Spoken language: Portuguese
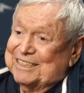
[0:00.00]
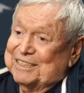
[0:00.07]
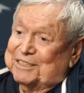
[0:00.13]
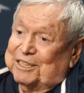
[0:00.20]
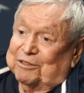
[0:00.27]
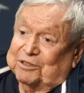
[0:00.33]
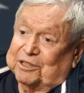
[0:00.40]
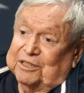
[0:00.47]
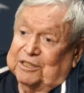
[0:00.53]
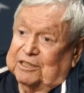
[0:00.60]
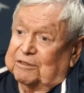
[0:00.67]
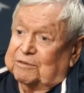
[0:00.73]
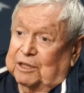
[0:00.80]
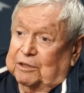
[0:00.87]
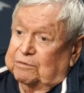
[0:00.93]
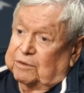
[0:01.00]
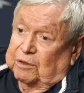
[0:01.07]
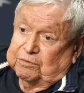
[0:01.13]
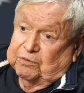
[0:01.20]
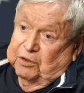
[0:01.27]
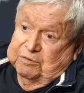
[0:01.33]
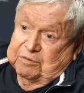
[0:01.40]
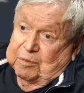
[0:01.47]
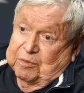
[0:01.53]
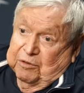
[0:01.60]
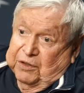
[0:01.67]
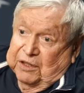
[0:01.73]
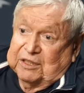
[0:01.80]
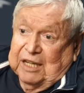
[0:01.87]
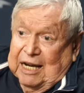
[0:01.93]
Então, assim, eu, eu, fui, eu
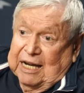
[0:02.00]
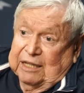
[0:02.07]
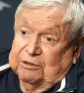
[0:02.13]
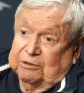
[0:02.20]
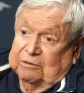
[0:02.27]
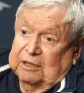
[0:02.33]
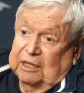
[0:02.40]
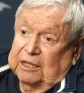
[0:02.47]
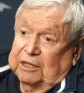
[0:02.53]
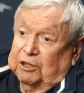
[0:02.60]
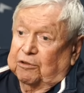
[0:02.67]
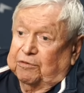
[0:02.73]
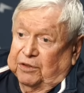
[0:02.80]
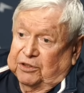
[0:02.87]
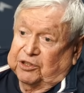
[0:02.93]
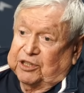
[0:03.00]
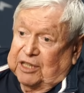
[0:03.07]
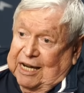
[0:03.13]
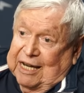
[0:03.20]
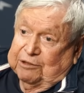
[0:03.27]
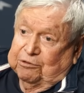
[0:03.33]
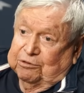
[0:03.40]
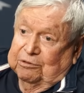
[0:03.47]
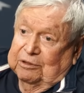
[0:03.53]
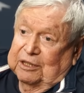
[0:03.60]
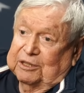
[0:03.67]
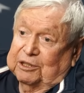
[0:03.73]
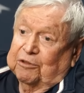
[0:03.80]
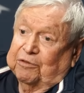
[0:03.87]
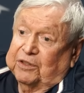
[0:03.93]
fiz rádio, eu fiz teatro,
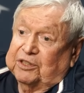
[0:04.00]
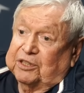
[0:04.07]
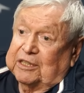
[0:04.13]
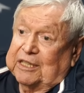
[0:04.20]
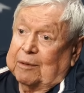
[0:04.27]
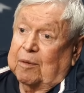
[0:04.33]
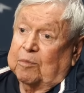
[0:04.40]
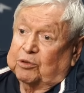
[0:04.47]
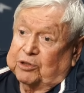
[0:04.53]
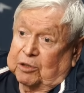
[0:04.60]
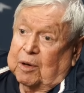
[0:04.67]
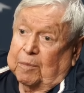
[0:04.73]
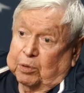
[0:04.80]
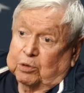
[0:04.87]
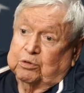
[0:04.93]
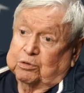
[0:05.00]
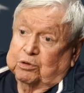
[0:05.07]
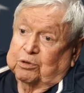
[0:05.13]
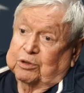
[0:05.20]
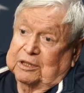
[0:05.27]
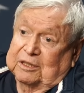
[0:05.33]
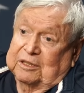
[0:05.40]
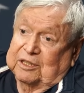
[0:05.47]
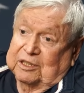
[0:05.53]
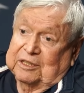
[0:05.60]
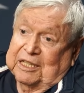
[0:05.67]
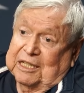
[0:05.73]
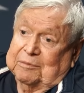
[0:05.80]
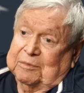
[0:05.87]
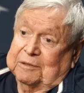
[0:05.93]
eu fiz cinema, montei uma produtora de
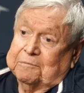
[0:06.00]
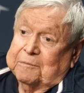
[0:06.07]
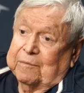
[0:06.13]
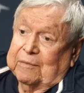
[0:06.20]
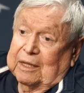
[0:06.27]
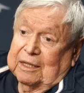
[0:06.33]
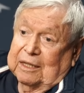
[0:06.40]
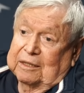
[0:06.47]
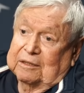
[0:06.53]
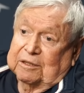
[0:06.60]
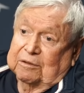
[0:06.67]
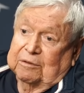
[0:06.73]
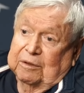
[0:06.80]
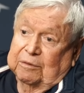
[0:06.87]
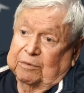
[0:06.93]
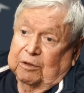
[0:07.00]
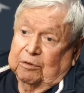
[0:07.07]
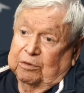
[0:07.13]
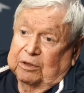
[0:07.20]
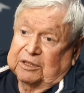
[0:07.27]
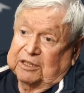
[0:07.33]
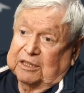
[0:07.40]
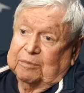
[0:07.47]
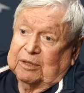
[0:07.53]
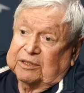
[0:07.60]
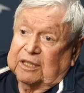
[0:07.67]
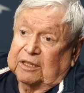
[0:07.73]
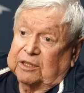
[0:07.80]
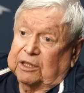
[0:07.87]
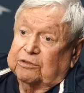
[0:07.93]
cinema, então eu, eu conhecia
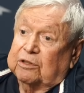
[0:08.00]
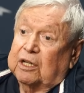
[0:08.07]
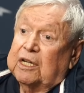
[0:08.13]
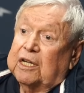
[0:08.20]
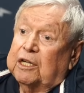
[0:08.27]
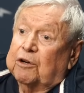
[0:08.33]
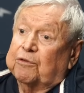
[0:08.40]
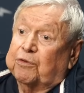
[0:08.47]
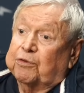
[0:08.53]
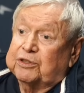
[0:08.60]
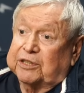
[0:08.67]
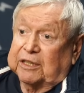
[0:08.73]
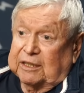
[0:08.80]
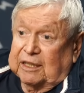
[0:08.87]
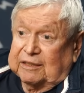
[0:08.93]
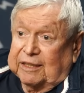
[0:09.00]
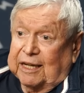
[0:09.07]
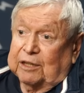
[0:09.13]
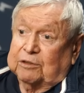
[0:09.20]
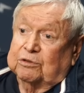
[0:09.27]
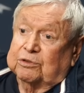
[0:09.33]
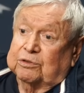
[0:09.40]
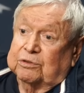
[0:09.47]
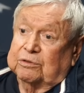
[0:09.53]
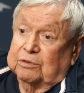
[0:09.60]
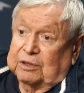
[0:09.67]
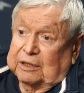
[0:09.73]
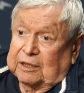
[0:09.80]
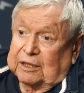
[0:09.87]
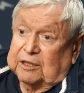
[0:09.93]
bastante isso. Eu fui secretário do,
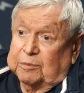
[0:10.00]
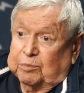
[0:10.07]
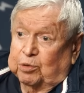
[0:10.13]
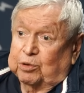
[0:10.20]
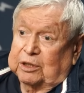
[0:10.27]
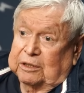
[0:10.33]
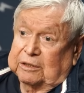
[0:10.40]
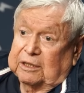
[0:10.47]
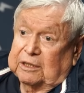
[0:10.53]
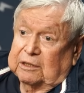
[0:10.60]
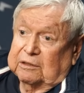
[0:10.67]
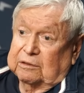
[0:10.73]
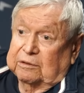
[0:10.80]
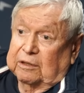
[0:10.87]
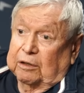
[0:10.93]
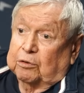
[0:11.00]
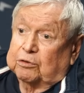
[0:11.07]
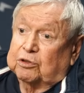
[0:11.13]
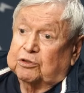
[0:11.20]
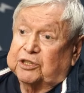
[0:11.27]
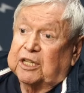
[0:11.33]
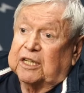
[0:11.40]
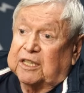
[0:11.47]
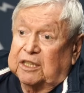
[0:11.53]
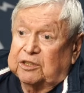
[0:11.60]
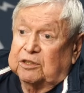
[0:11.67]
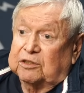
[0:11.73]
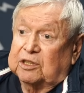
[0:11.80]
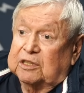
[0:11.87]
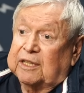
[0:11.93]
do, da tribuna quando eu tinha
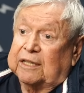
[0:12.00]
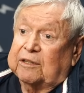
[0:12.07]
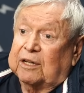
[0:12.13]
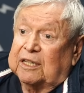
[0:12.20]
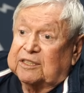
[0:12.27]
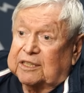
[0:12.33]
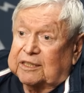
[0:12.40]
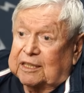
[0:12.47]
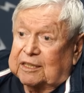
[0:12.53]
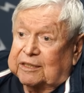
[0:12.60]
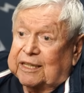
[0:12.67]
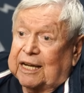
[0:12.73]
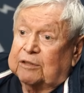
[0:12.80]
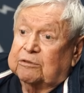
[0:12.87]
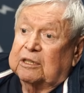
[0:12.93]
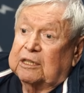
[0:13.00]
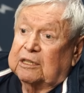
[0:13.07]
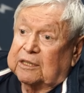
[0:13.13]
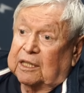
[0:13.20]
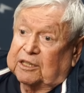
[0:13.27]
15 anos de idade, eu era secretário da